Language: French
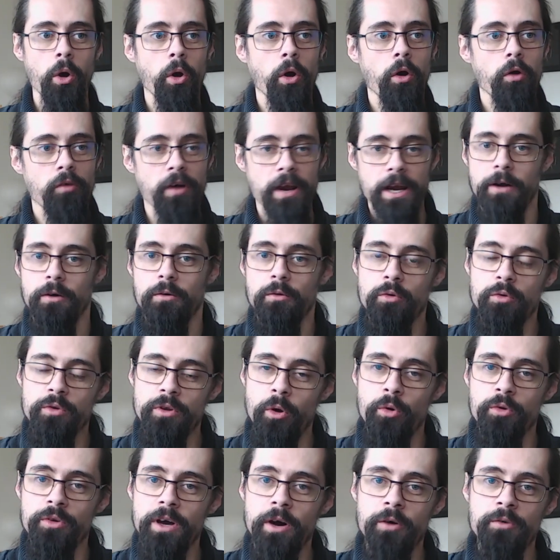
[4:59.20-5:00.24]
voilà,
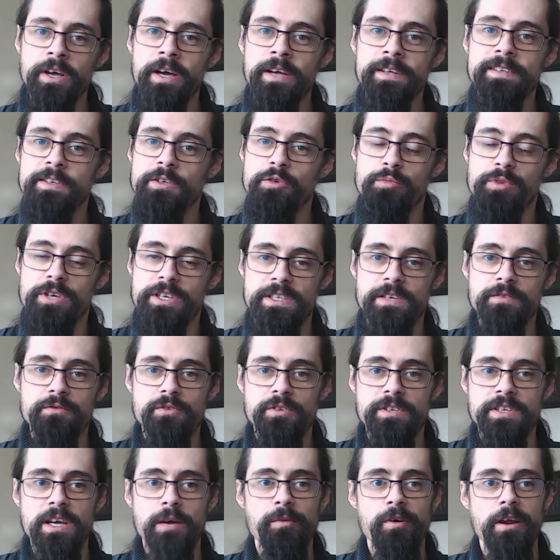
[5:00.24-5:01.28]
on, a ces objectifs de
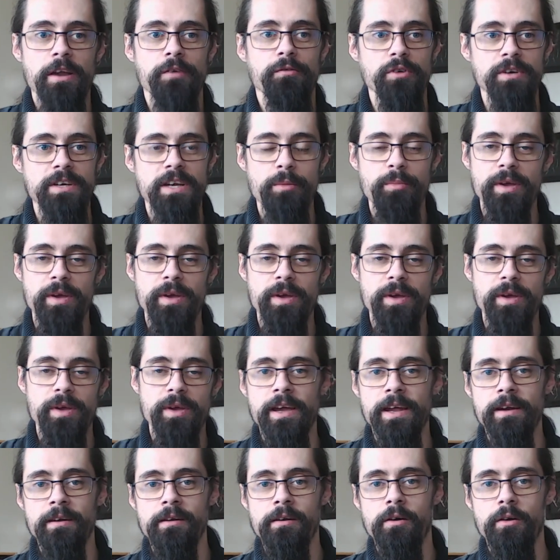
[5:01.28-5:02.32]
dire, voilà, faut que la personne,
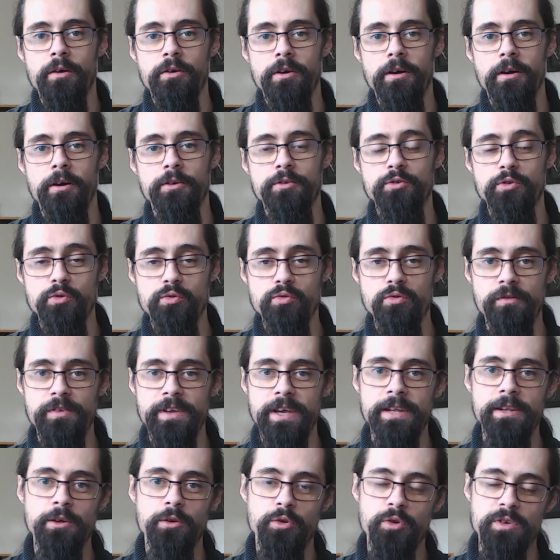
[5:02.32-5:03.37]
elle, euh, se
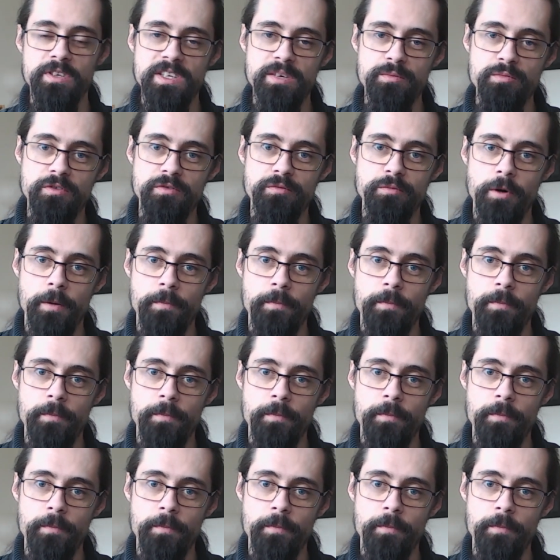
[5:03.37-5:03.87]
souvienne de ses mouvements.